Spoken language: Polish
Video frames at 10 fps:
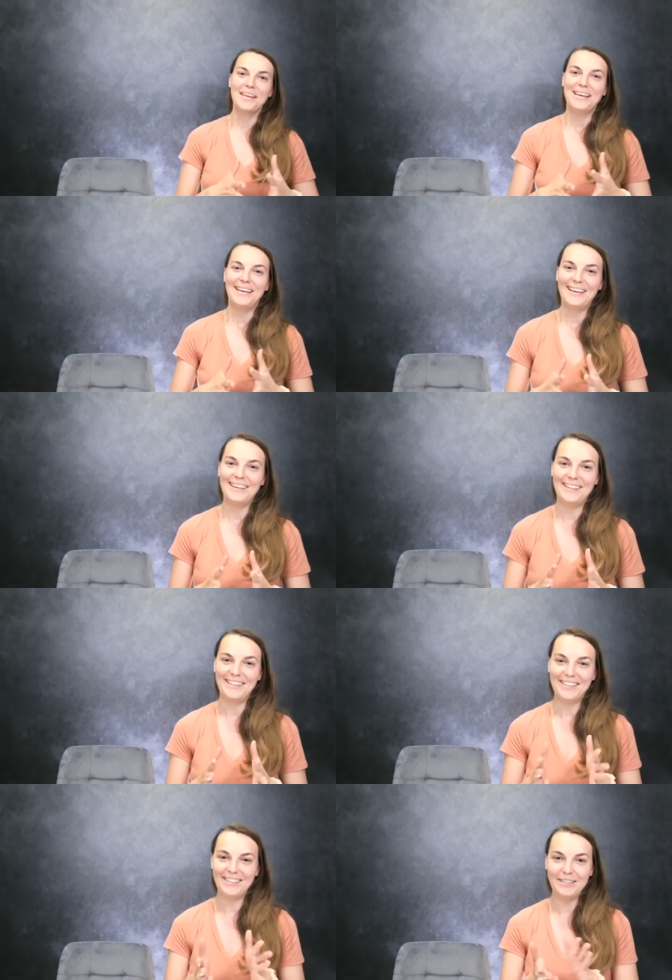
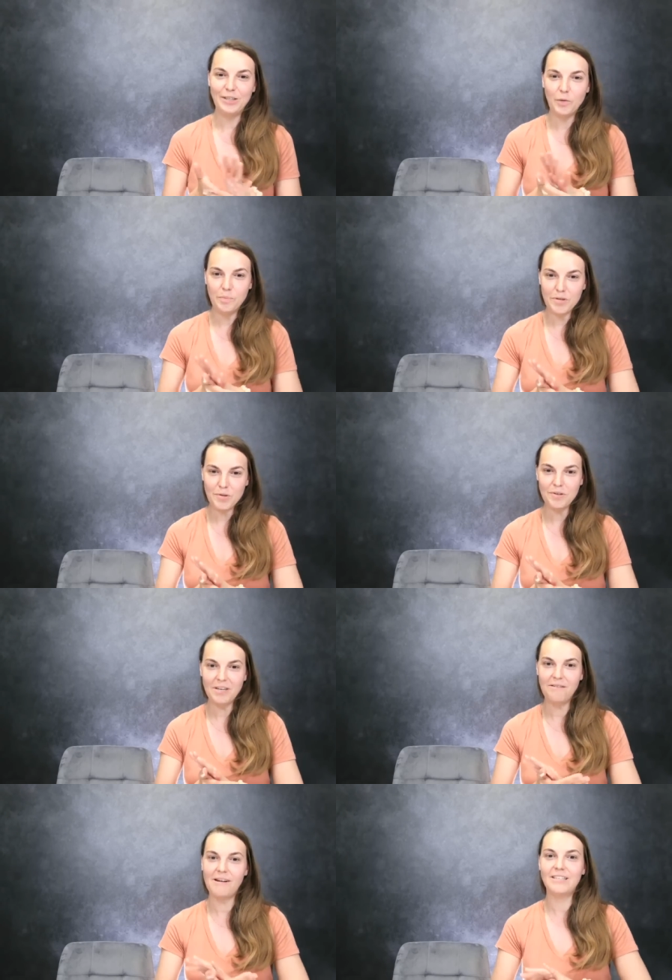e, gdzie
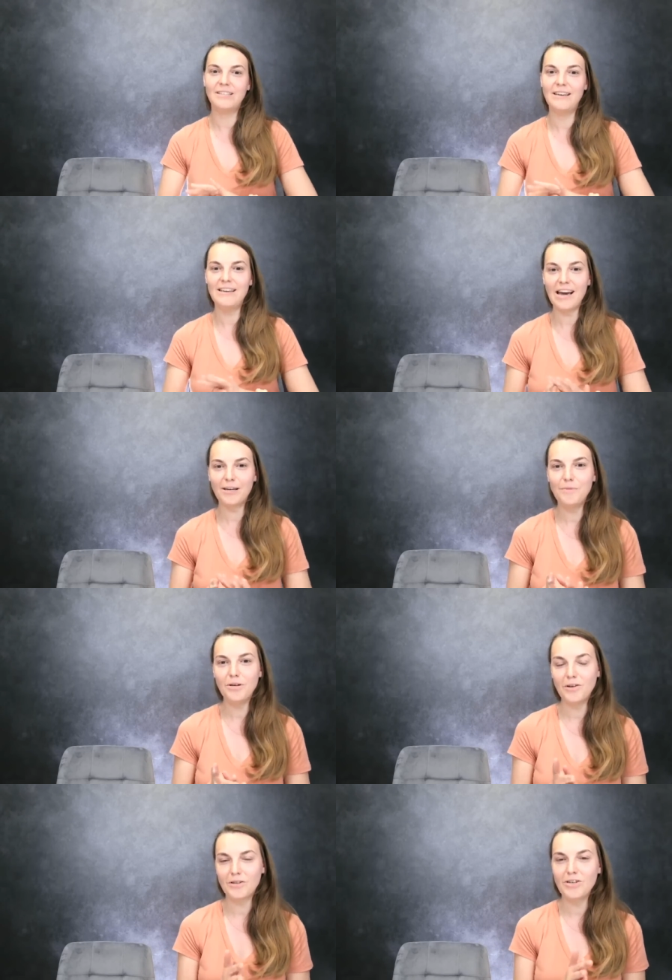opisuje właśnie, jak
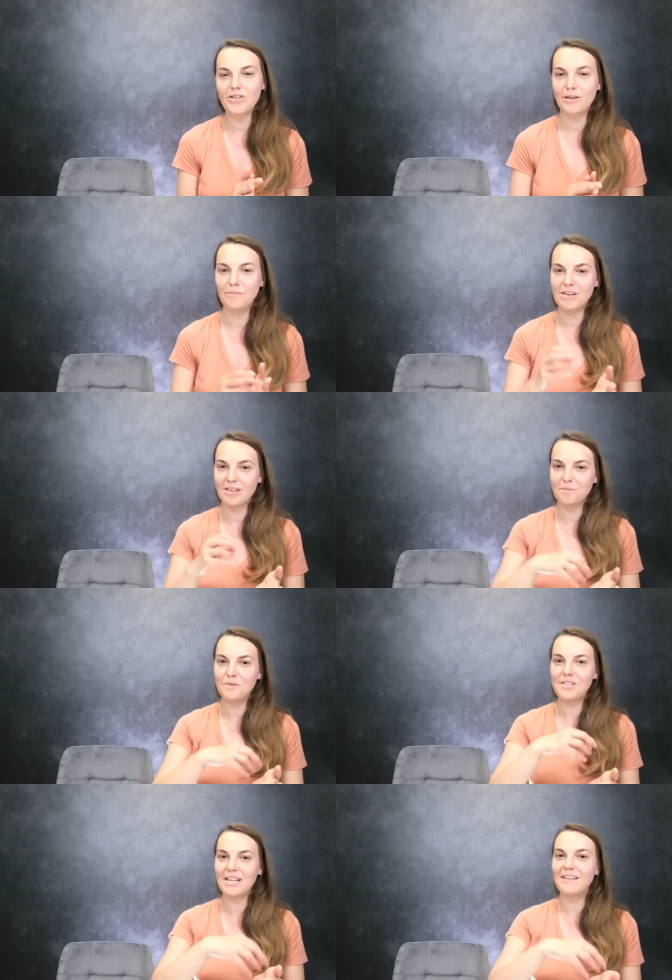biologicznie my jesteśmy w
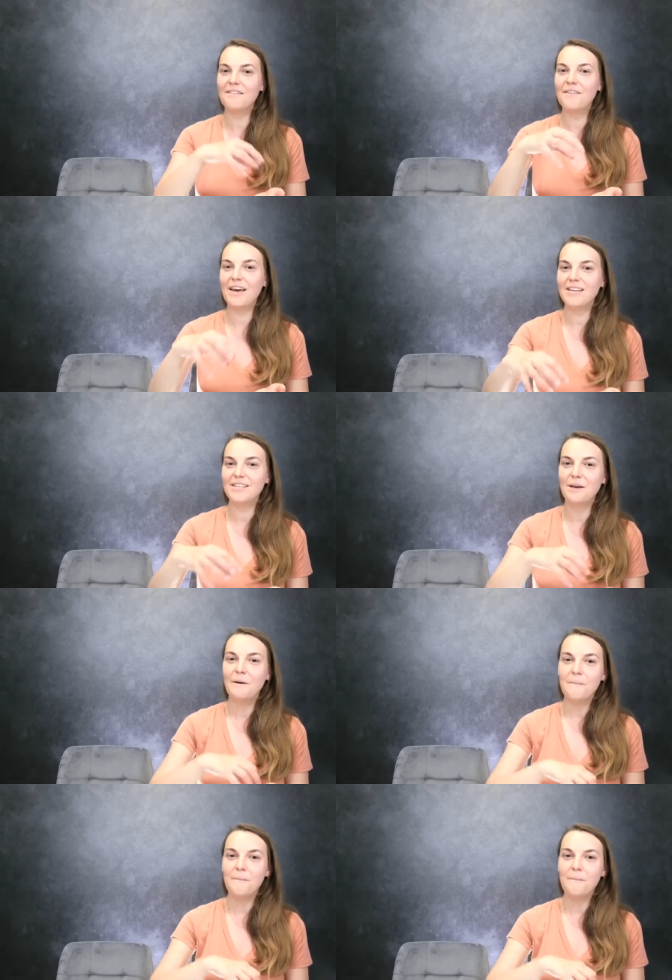stanie wejść